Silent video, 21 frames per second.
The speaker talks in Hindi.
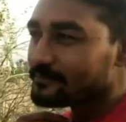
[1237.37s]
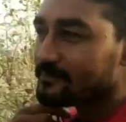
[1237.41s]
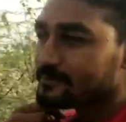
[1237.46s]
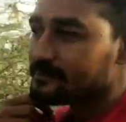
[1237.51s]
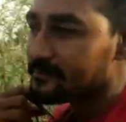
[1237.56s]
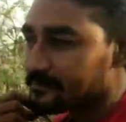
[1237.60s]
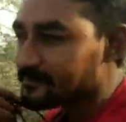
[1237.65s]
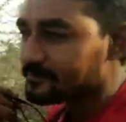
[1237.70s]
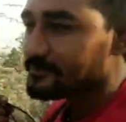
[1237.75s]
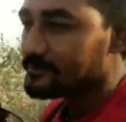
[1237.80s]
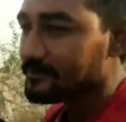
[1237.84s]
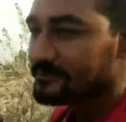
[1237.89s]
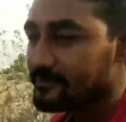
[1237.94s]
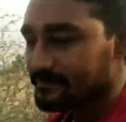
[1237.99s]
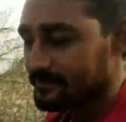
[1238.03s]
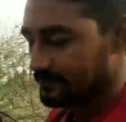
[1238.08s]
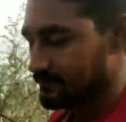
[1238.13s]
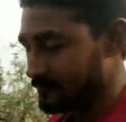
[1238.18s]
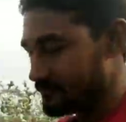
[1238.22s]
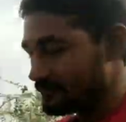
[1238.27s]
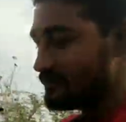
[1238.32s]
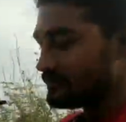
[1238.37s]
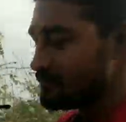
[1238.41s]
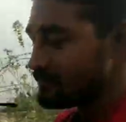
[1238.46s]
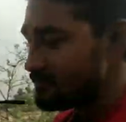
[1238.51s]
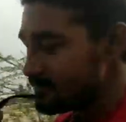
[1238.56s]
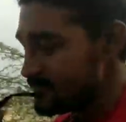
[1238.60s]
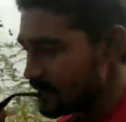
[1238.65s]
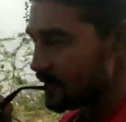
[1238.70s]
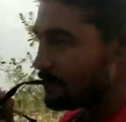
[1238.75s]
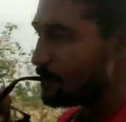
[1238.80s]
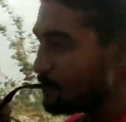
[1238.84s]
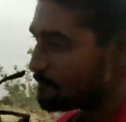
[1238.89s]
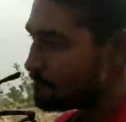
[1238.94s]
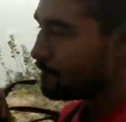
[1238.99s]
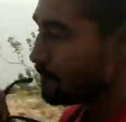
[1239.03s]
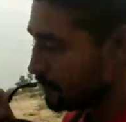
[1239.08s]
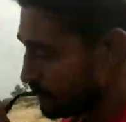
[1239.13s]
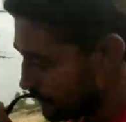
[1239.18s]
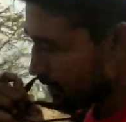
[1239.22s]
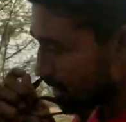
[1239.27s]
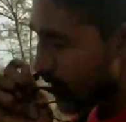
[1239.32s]
बहुत मेहनत की है
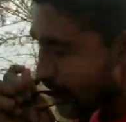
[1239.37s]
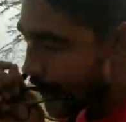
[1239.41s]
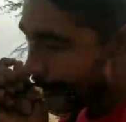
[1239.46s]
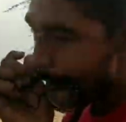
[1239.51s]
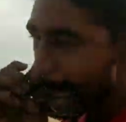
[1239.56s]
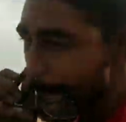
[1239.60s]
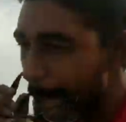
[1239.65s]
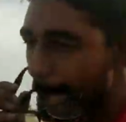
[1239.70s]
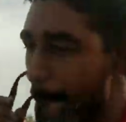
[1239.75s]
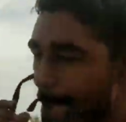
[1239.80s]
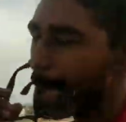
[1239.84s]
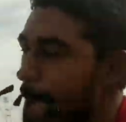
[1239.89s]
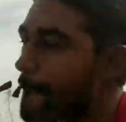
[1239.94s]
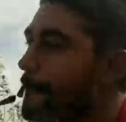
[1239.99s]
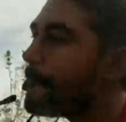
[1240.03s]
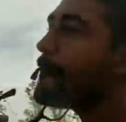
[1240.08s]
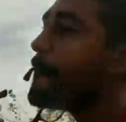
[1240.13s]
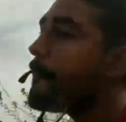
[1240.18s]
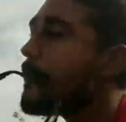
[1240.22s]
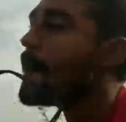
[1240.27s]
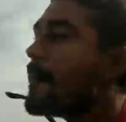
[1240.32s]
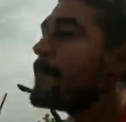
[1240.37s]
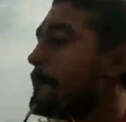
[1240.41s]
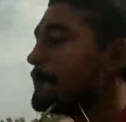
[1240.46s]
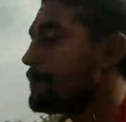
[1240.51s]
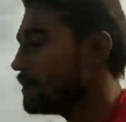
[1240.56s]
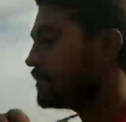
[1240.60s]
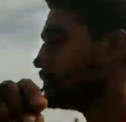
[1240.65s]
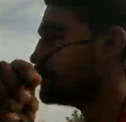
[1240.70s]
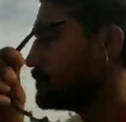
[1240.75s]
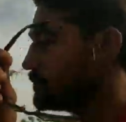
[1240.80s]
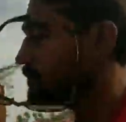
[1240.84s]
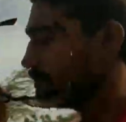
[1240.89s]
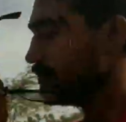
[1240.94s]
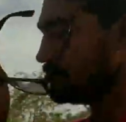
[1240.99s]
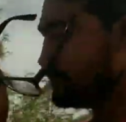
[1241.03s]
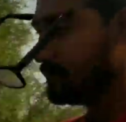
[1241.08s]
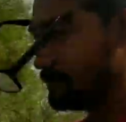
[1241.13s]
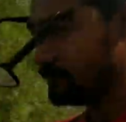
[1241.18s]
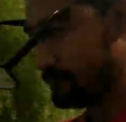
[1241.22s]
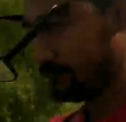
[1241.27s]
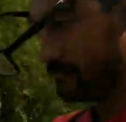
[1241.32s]
आपको पता है मेरे पास इतना अच्छा कैमरा फ़ोन नहीं है तो मैंने
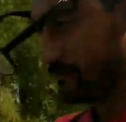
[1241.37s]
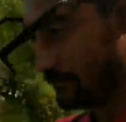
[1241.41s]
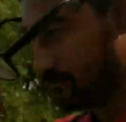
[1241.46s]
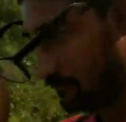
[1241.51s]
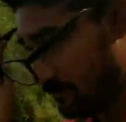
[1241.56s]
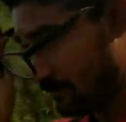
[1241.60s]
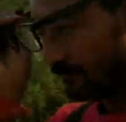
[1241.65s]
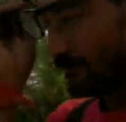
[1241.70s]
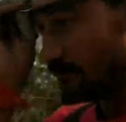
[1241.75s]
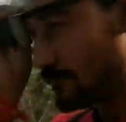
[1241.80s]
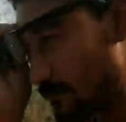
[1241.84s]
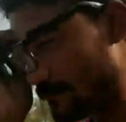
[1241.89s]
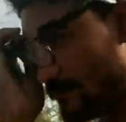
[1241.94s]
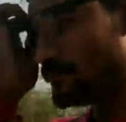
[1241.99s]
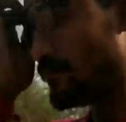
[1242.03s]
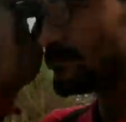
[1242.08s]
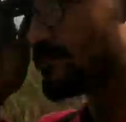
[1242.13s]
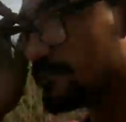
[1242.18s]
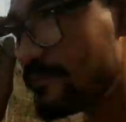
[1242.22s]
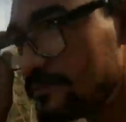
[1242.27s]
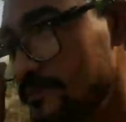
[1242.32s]
एक वीडियो बनाने के लिए